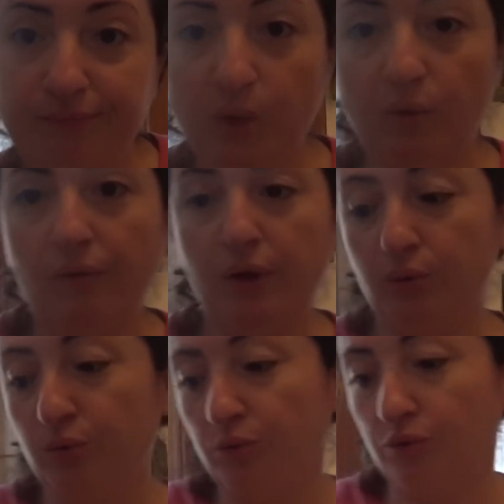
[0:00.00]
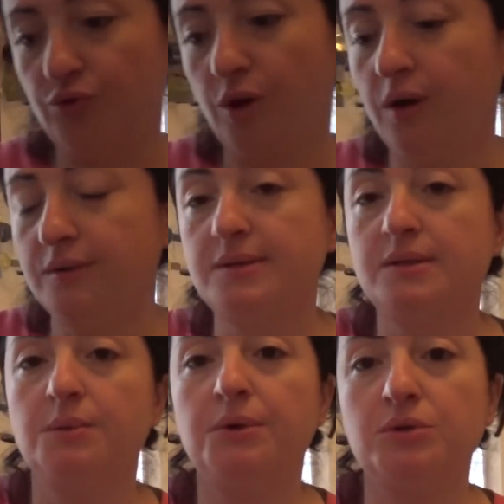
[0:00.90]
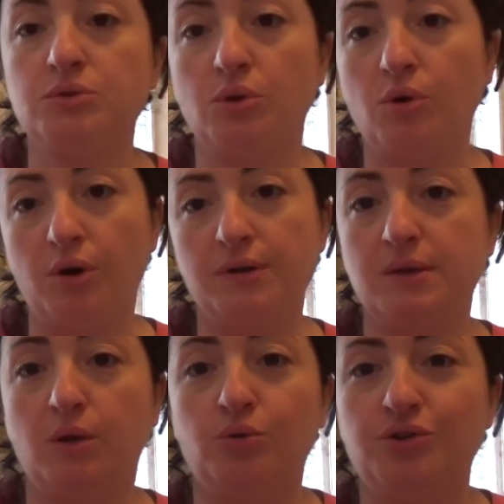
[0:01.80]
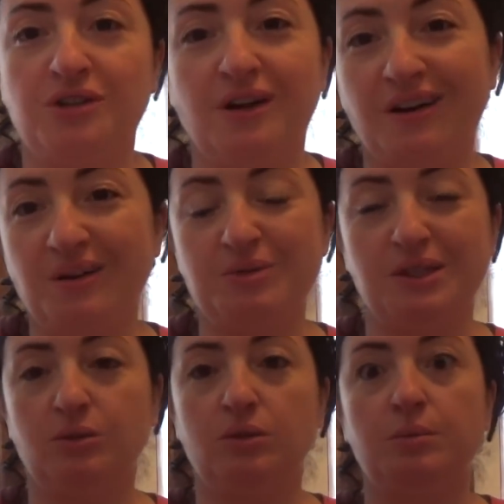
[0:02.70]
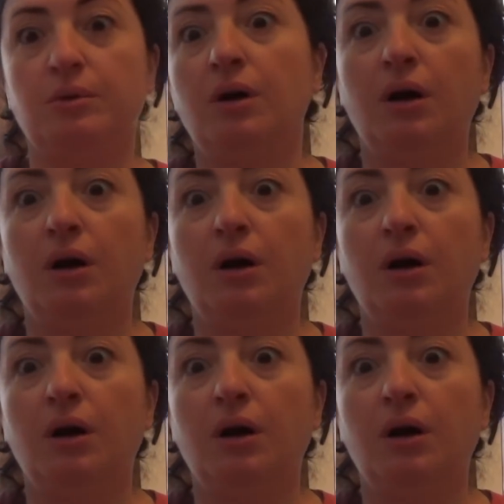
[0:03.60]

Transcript: devo avere tutto già sistemato se no non riesco a cucinare mi sento tipo